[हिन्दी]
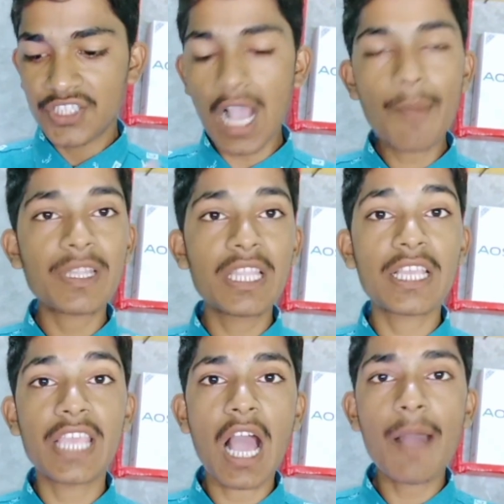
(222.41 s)
यहाँ पर
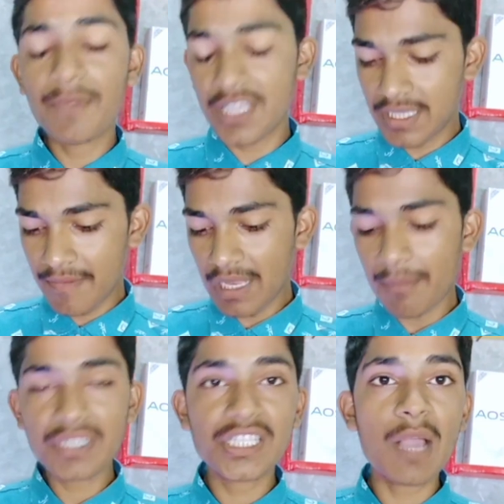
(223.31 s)
देखिए आप किसी भी
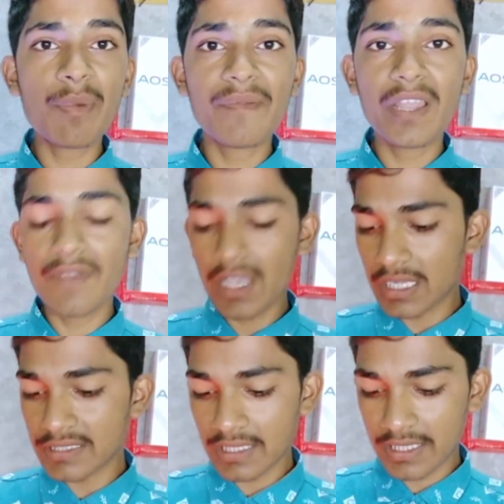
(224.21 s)
नंबर से यहाँ पर वेरीफाई
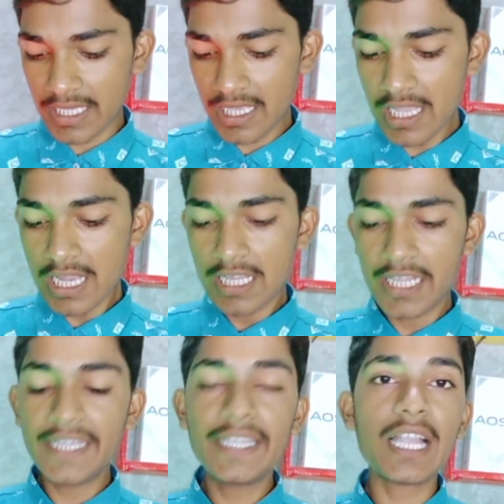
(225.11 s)
कर सकते हैं
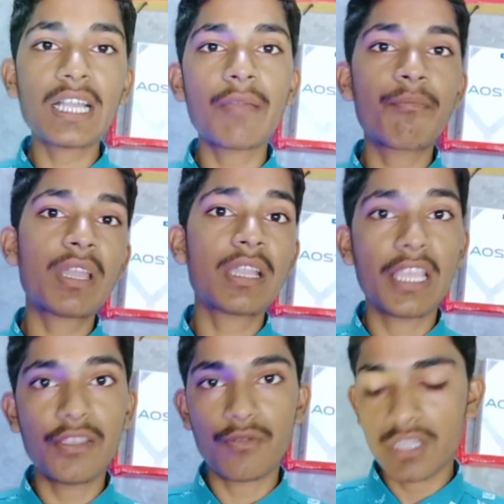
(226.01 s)
इंडिया का नंबर
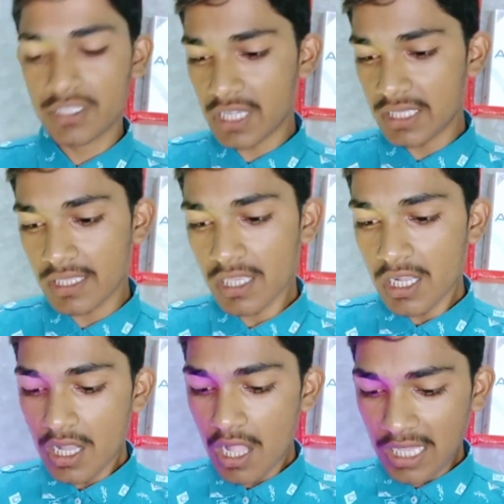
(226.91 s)
नहीं होना चाहिए
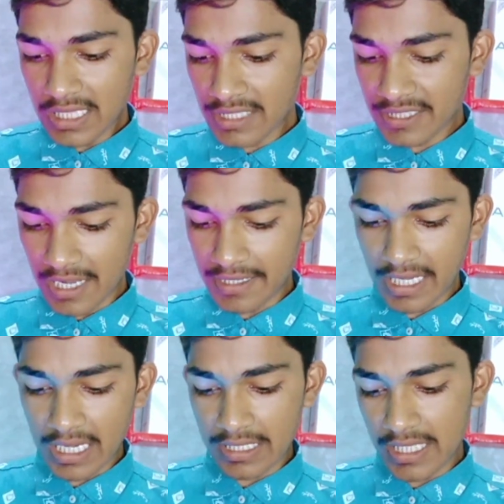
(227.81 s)
अदर्स
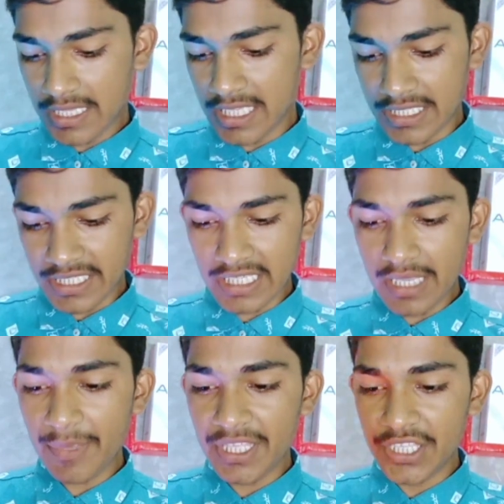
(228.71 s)
कंट्री का देखिए
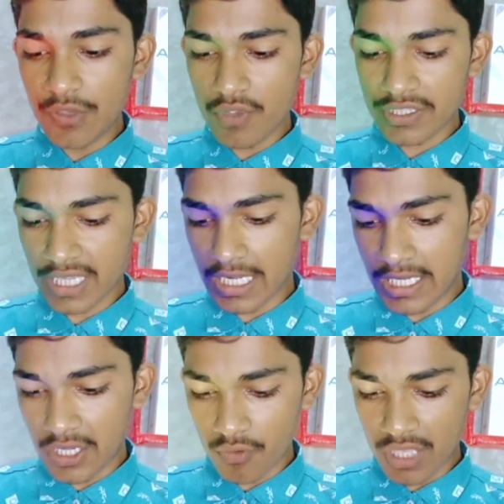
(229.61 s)
चलिए मैं यूएस
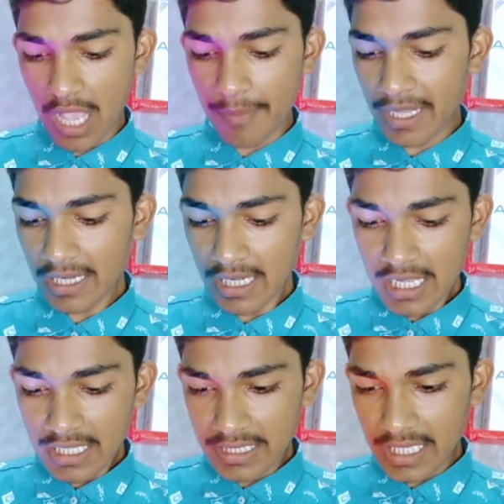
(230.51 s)
कंट्री को यहाँ पर
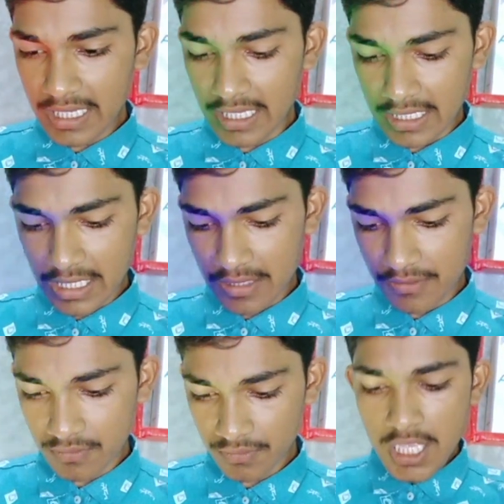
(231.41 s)
देख लेता
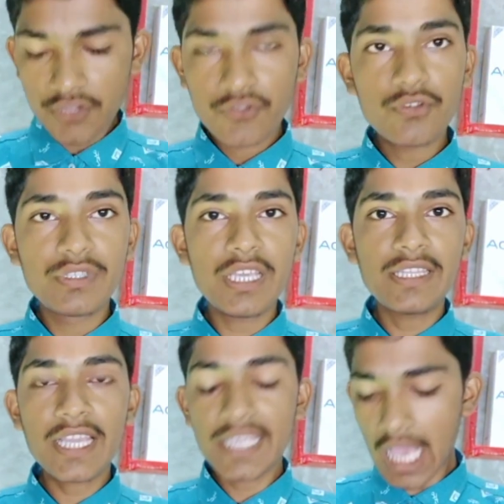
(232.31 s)
हूँ तो
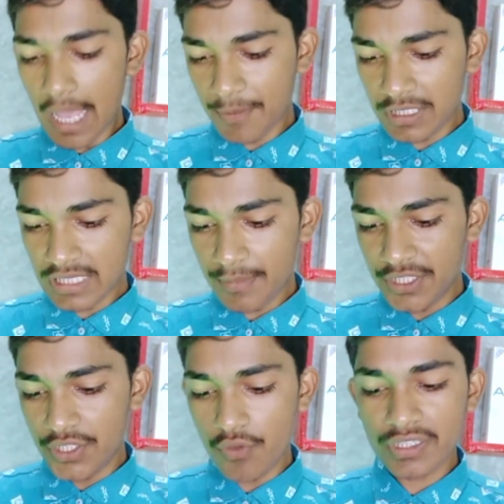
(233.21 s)
ये देखिए आपके
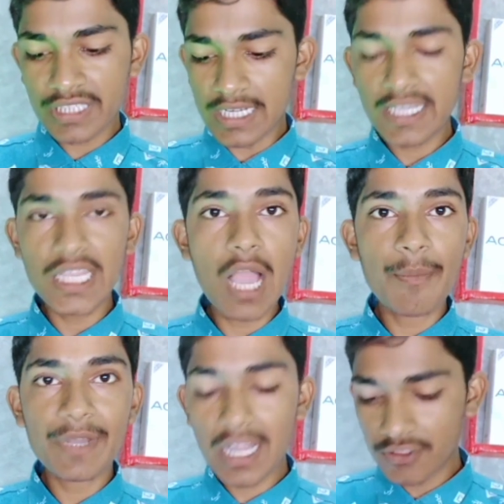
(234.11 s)
सामने यूएस कंट्री
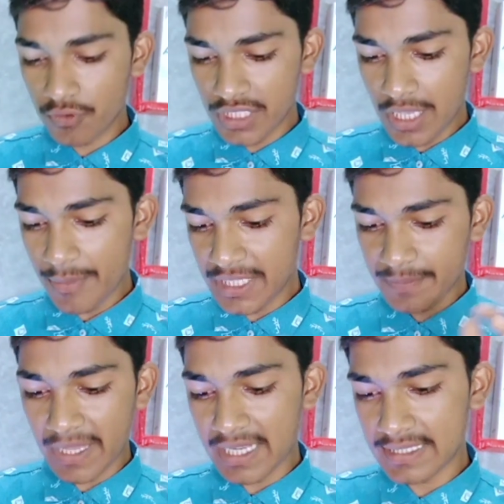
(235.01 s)
यहाँ पर आ चुकी है मैं
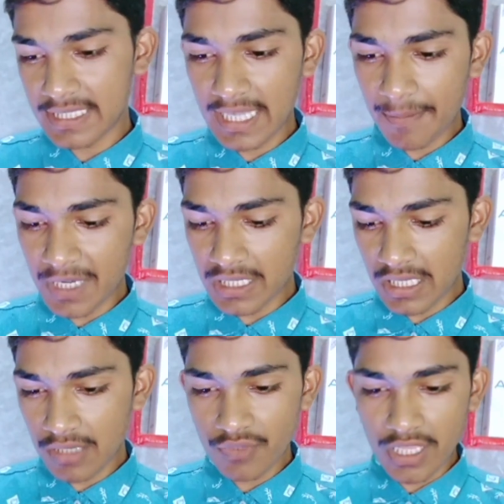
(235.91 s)
इस पर ऐसे टैप
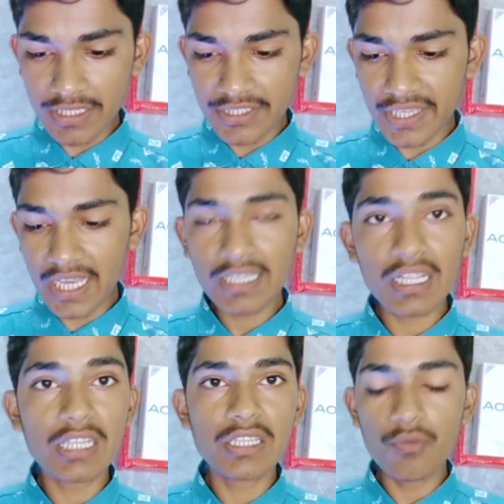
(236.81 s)
करता हूँ यानी कि सिलेक्ट
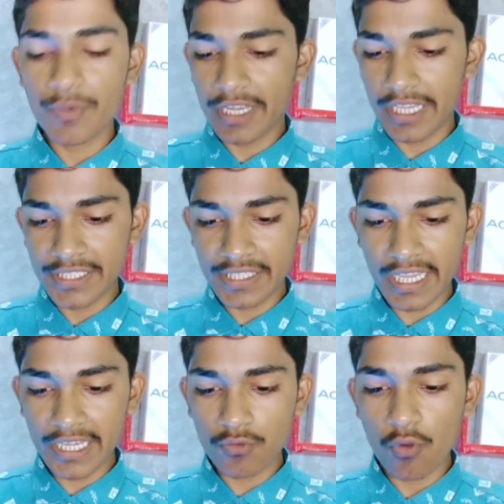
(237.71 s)
करता हूँ फिर इस
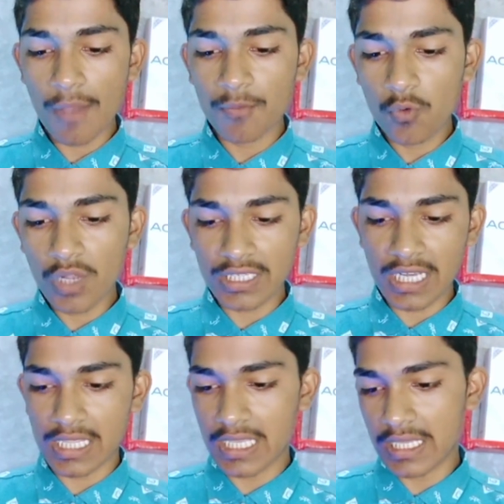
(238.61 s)
एड को आपको
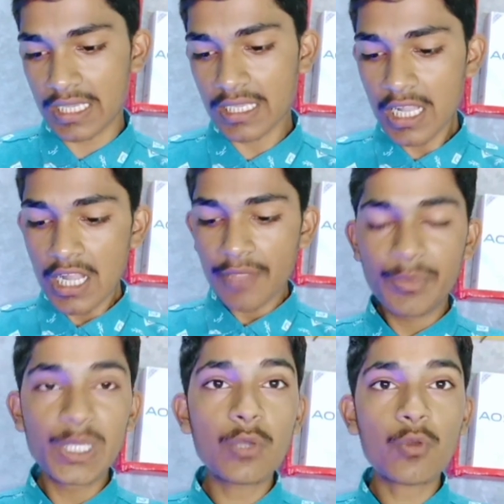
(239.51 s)
कट कर देना है
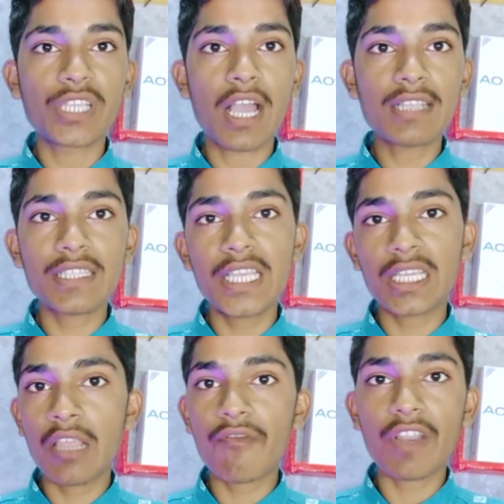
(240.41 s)
वीडियो को ध्यान से
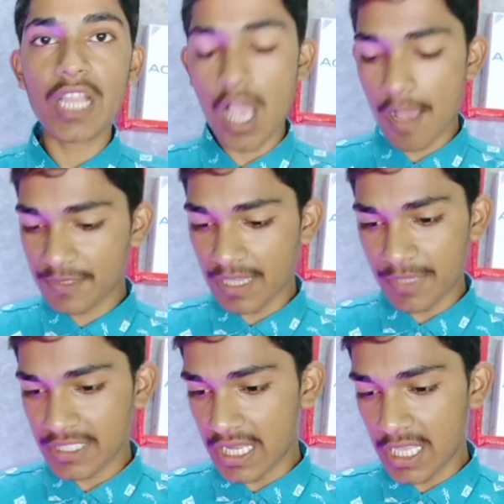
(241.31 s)
देखना है वरना आप
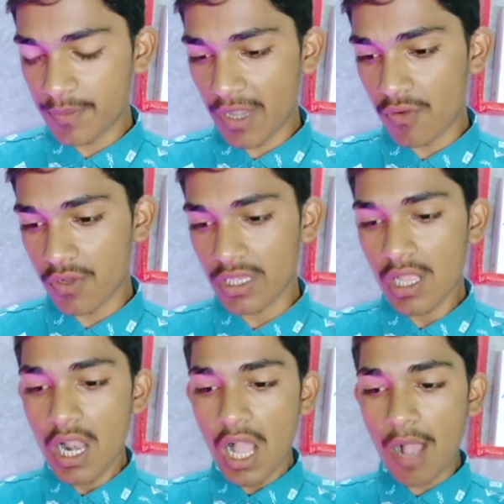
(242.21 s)
समझ नहीं पाओगे
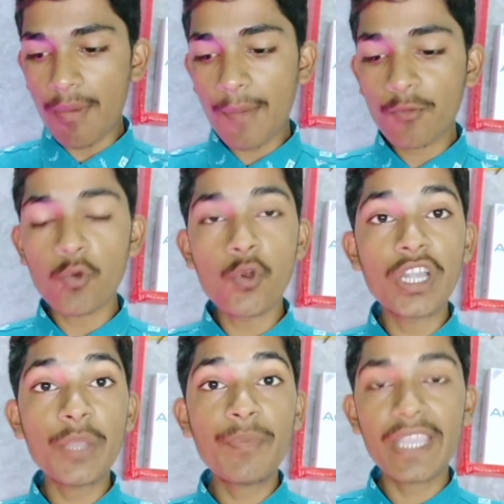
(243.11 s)
अब आपको
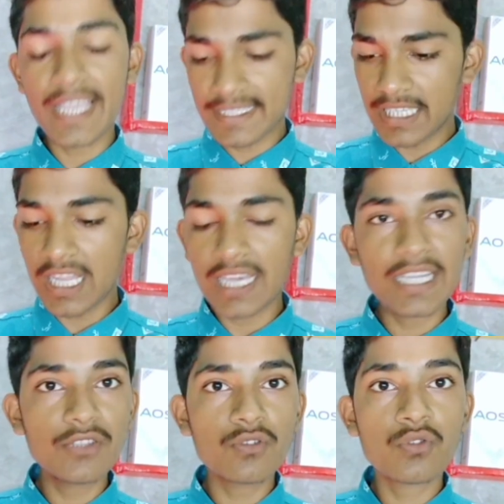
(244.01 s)
ओ कैसे
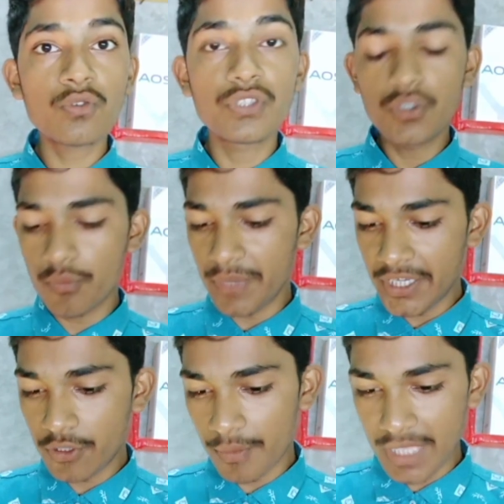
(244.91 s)
लाना है दोस्तों यूँ
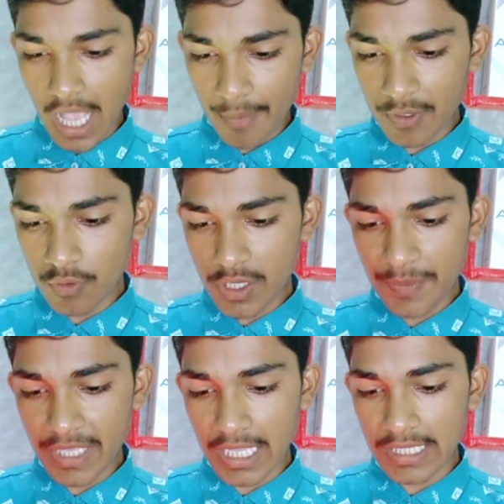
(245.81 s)
मिनटों में यहाँ पर ओ
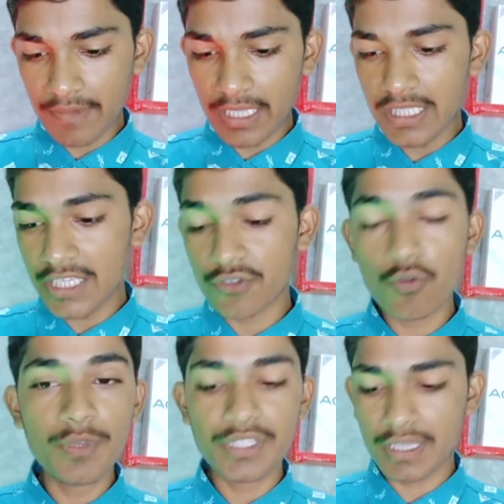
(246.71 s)
आने वाली है
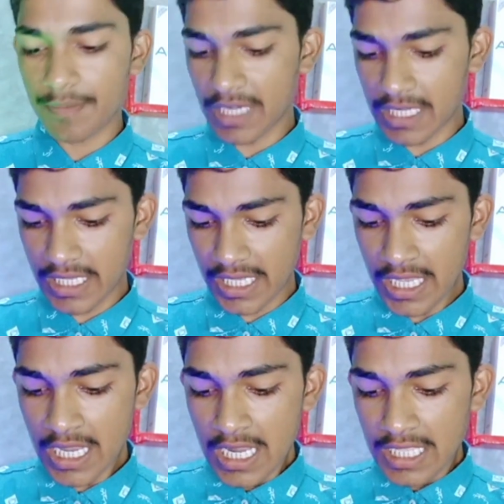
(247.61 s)
इसको भी स्किप कर
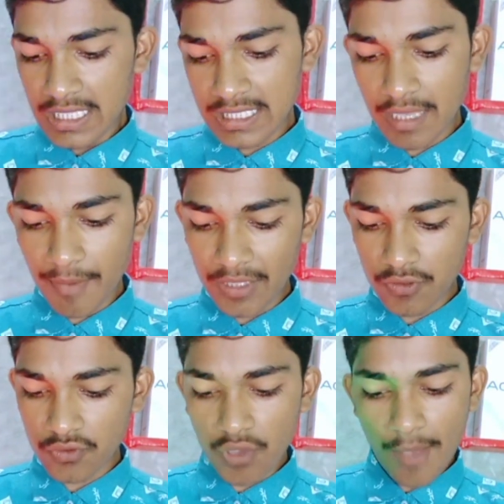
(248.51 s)
देंगे इसके बाद
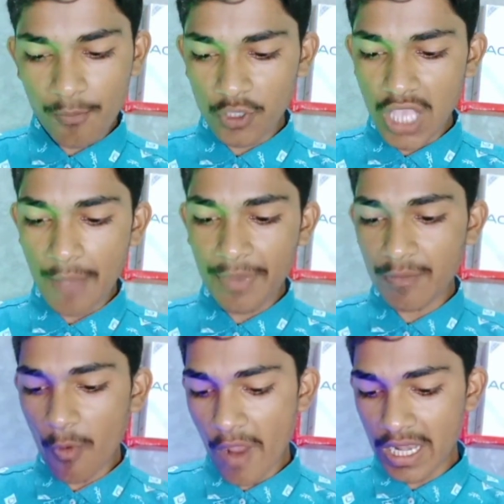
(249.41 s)
दोस्तों आपको यहाँ
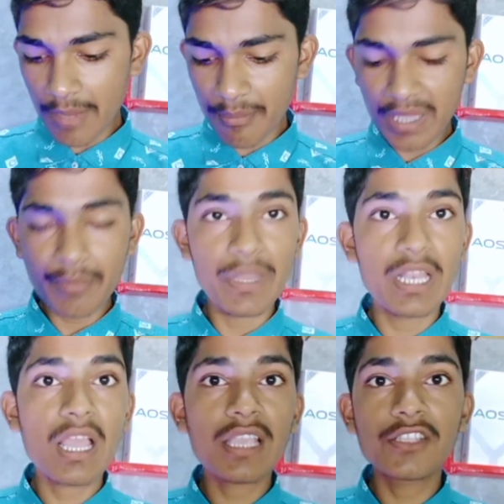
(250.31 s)
पर मोबाइल नंबर
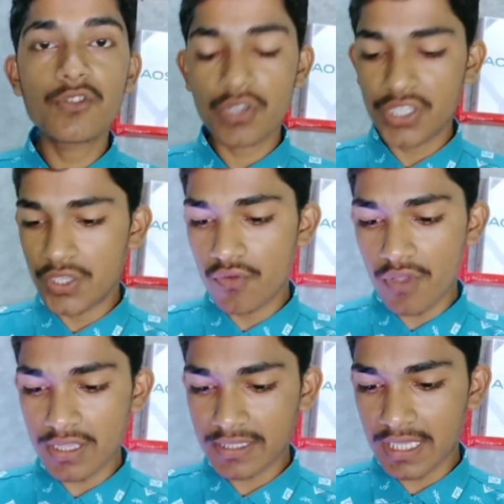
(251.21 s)
मिल जाएंगे जो कि
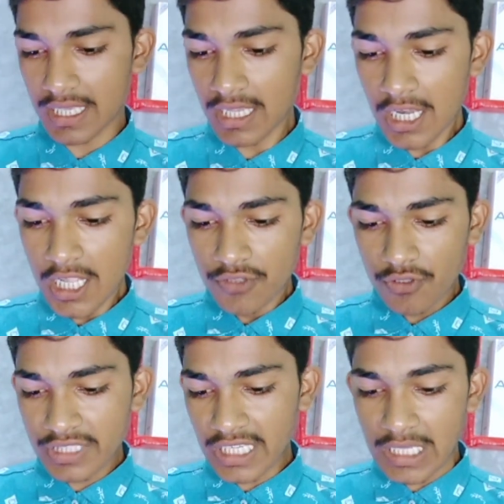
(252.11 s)
यू के हैं
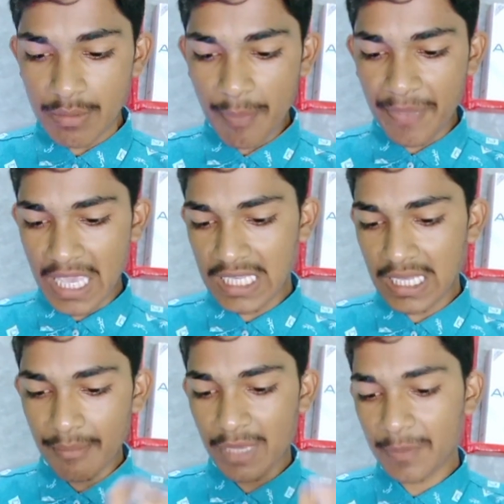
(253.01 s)
तो चलिए मैं
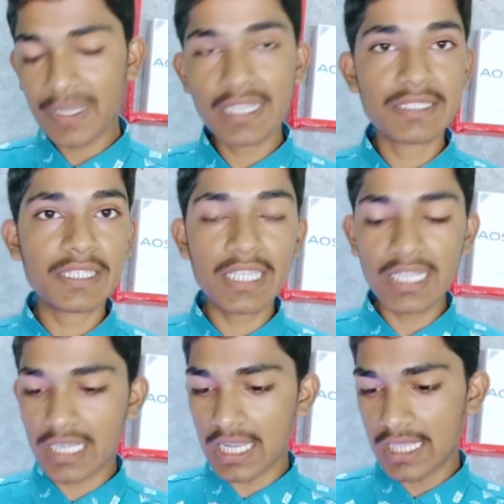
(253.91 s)
पहले नंबर पर ऐसे
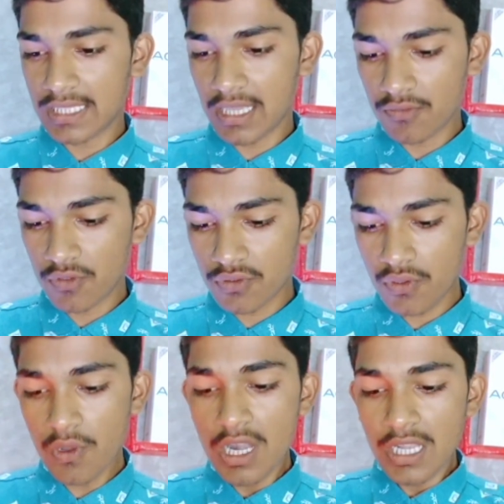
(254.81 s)
क्लिक कर देता हूँ दोस्तों